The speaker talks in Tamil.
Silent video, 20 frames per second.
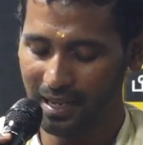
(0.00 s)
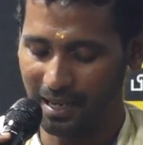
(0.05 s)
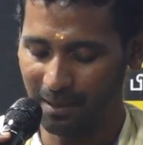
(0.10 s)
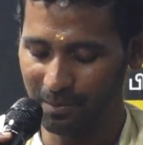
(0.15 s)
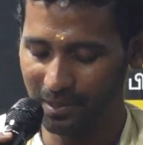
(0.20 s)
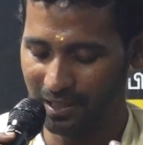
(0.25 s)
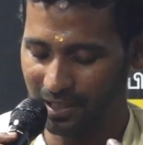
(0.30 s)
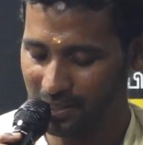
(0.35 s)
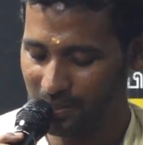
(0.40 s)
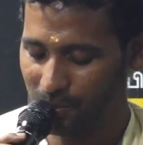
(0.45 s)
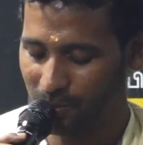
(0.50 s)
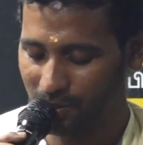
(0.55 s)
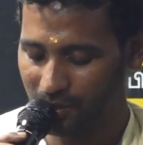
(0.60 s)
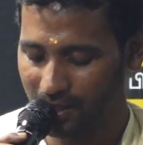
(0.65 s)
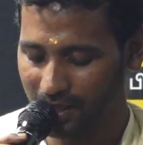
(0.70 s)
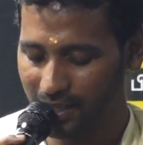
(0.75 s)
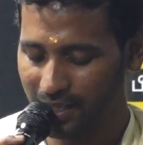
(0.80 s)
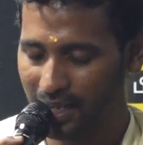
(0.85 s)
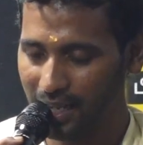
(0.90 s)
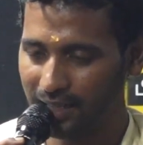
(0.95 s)
அப்படின்லாம்
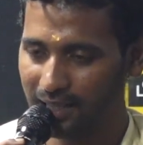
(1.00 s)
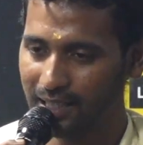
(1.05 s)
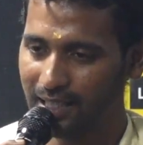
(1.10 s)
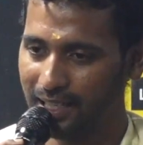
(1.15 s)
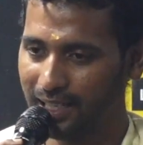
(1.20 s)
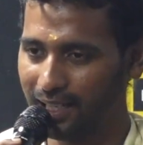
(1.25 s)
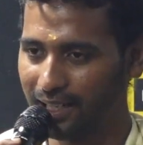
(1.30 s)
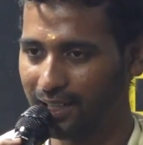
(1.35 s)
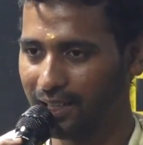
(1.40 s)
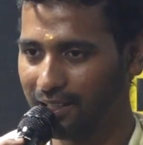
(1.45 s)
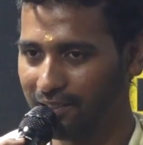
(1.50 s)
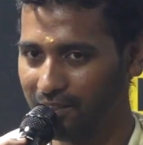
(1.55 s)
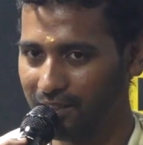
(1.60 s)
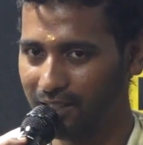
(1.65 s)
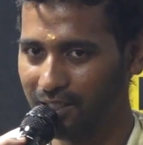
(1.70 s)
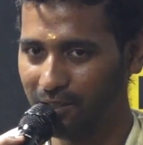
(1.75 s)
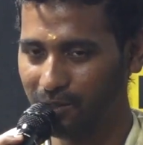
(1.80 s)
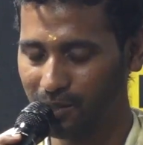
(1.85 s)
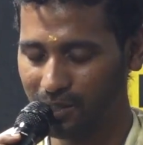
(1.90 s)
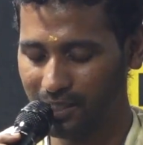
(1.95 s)
சொல்லி அந்த இடத்துல
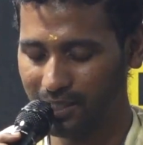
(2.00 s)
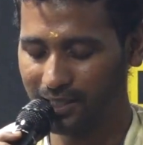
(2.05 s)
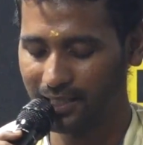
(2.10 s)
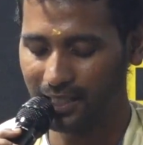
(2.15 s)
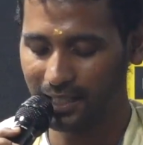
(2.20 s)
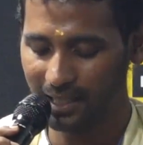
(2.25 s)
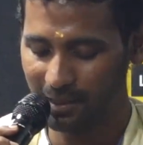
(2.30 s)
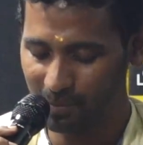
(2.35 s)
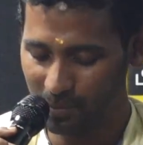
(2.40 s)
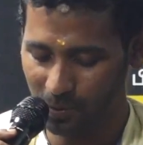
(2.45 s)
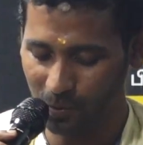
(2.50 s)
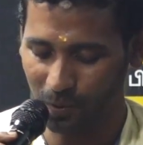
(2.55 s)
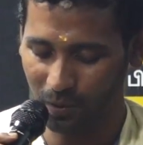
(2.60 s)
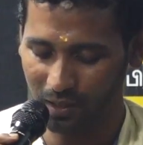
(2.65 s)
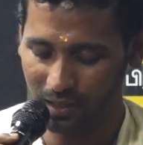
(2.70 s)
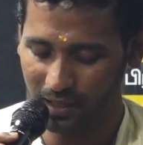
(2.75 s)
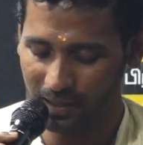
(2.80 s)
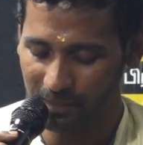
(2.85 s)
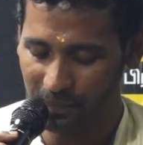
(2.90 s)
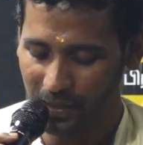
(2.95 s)
வந்து ஒரு தலைப்பு
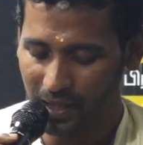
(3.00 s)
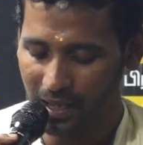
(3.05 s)
கொடுத்து